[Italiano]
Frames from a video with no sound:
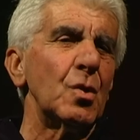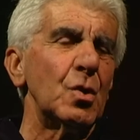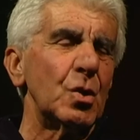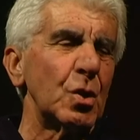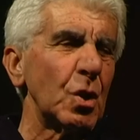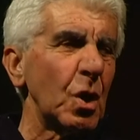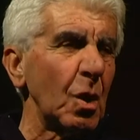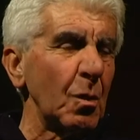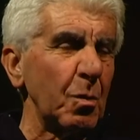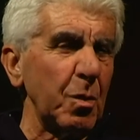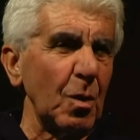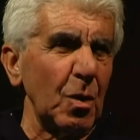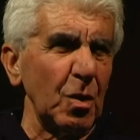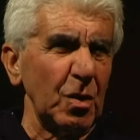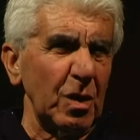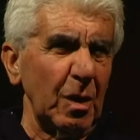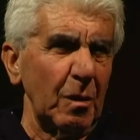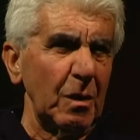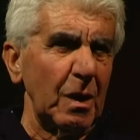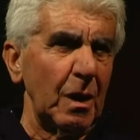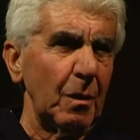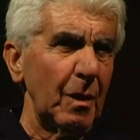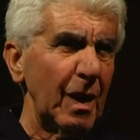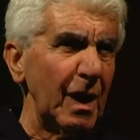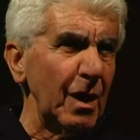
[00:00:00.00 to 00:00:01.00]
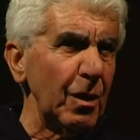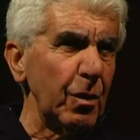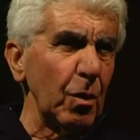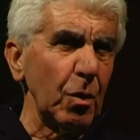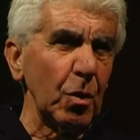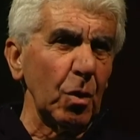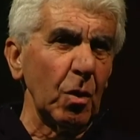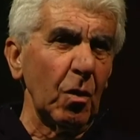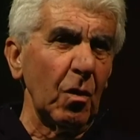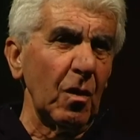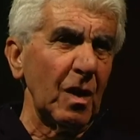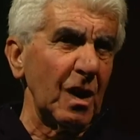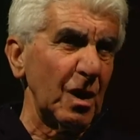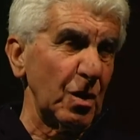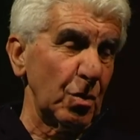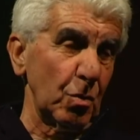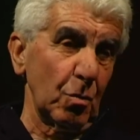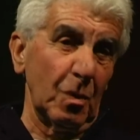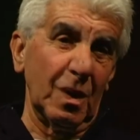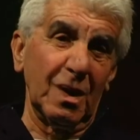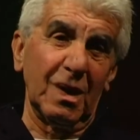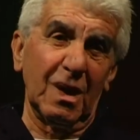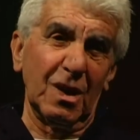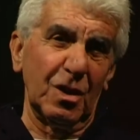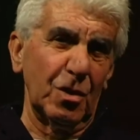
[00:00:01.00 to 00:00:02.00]
in giro per lo stabilimento dove la
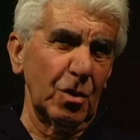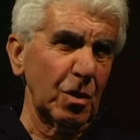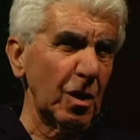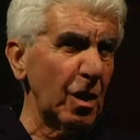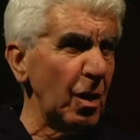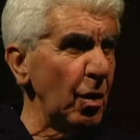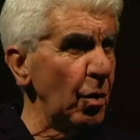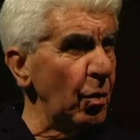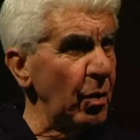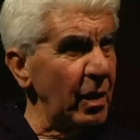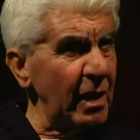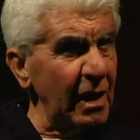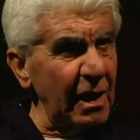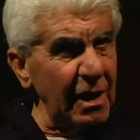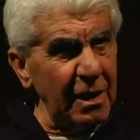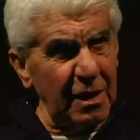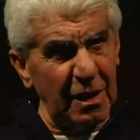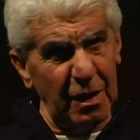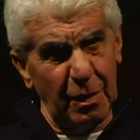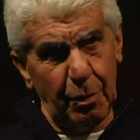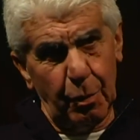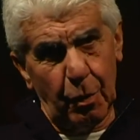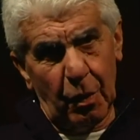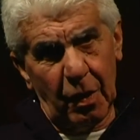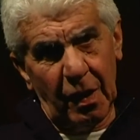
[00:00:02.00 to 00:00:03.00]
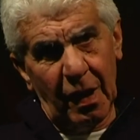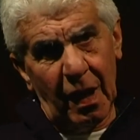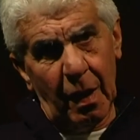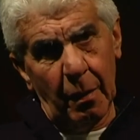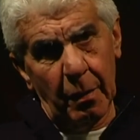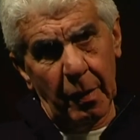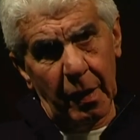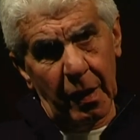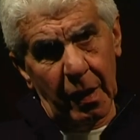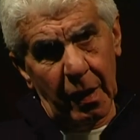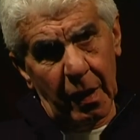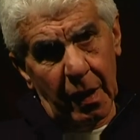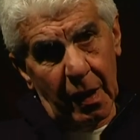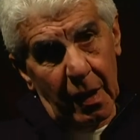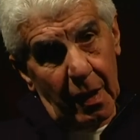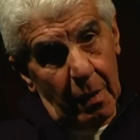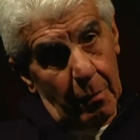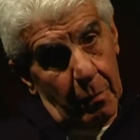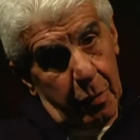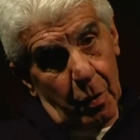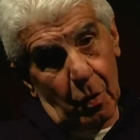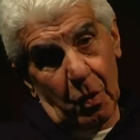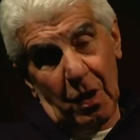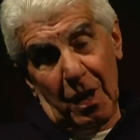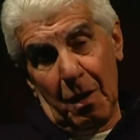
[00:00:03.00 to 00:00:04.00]
strumentazione non era trasportabile,
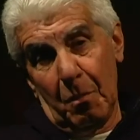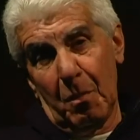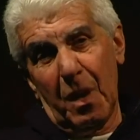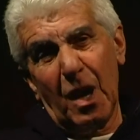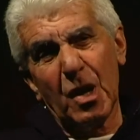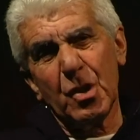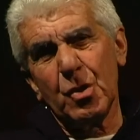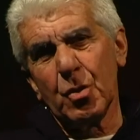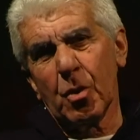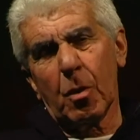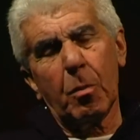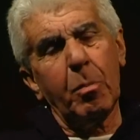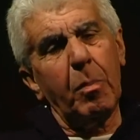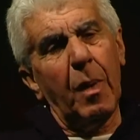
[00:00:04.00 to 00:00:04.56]
però la maggior